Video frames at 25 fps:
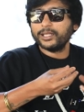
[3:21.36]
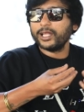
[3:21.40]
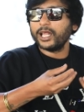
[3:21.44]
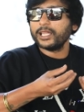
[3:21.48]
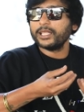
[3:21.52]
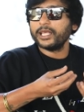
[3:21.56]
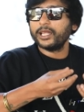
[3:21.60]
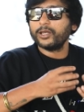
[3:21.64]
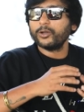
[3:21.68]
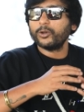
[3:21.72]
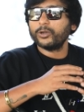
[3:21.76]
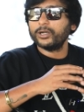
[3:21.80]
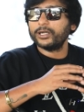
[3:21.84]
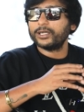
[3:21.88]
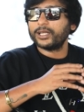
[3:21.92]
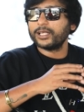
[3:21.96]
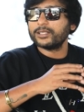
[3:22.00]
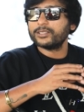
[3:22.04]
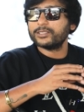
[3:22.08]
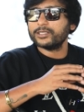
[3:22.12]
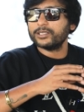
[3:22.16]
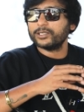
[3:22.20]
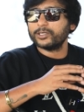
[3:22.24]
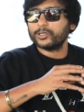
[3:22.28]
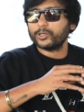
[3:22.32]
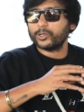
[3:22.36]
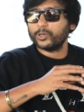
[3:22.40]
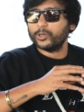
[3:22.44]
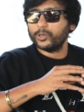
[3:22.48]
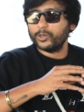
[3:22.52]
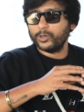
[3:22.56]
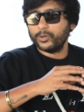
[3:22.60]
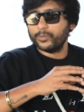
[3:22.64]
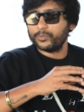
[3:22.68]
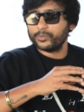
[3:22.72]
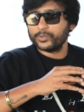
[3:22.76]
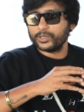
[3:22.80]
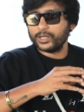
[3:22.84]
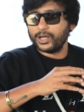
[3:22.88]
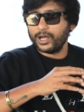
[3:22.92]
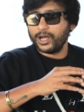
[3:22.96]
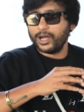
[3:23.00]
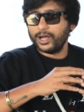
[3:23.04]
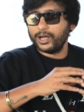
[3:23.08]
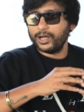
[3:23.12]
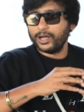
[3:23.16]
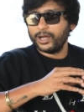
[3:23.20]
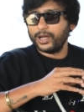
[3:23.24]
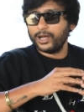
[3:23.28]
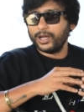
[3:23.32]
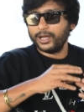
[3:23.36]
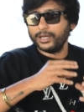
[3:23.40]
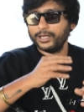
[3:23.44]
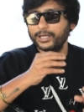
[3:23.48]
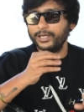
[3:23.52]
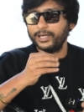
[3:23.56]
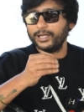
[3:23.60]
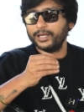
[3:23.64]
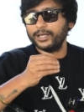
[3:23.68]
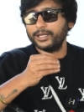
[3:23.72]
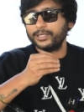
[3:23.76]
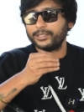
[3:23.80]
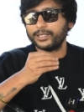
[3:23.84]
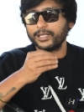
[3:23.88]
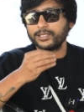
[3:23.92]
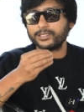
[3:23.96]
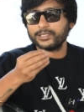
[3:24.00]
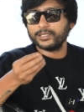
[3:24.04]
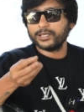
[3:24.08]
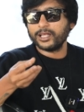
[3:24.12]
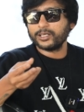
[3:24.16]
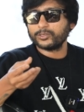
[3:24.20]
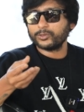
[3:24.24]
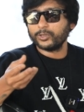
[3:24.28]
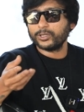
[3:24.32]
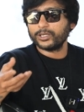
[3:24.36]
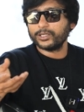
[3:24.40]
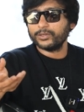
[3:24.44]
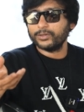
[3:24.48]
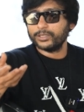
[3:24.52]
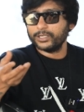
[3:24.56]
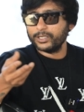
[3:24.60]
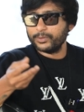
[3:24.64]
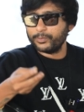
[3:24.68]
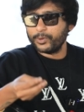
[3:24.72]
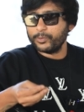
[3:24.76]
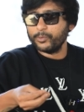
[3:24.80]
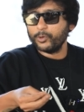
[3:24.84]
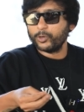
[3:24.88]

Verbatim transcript: ஏதாவது என்னோடய டச் இருக்கணும் இல்ல டச்சு நான் சொல்றது வந்து இப்போ